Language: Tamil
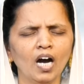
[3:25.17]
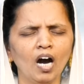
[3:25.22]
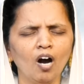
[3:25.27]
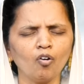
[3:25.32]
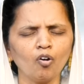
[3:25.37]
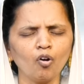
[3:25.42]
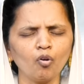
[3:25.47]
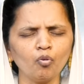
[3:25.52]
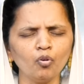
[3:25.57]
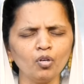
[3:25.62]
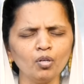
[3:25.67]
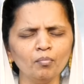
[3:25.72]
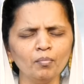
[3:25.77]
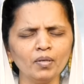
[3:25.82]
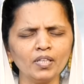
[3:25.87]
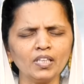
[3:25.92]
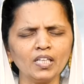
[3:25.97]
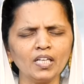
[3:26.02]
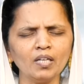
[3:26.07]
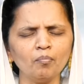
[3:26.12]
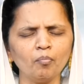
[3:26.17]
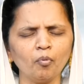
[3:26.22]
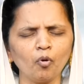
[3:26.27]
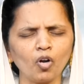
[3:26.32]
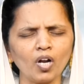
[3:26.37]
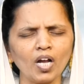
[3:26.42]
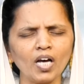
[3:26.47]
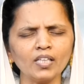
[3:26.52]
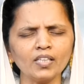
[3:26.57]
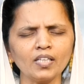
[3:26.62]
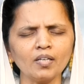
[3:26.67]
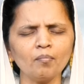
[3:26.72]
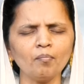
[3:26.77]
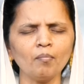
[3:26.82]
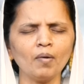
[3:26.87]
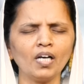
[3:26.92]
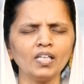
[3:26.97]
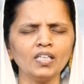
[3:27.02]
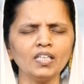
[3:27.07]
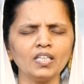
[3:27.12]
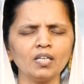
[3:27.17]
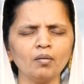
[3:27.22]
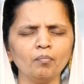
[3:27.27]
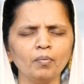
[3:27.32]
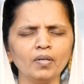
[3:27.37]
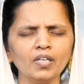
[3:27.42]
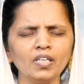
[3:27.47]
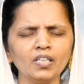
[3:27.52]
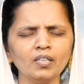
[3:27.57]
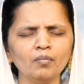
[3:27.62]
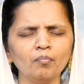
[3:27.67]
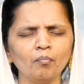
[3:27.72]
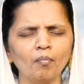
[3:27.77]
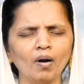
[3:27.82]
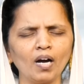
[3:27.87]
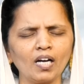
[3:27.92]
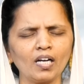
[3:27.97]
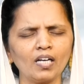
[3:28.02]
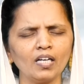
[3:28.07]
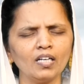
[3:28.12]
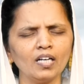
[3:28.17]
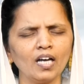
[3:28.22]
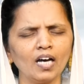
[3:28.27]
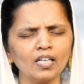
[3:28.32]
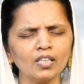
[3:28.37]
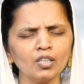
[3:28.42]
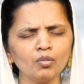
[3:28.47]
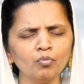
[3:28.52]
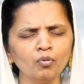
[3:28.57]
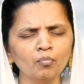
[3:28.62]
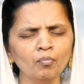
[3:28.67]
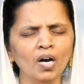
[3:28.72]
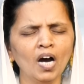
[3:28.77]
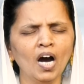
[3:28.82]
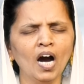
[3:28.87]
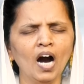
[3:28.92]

அவங்க குடும்பத்தின் பொருளாதாரம் பாதிக்கப்பட்டு மக்கள் அதுவும்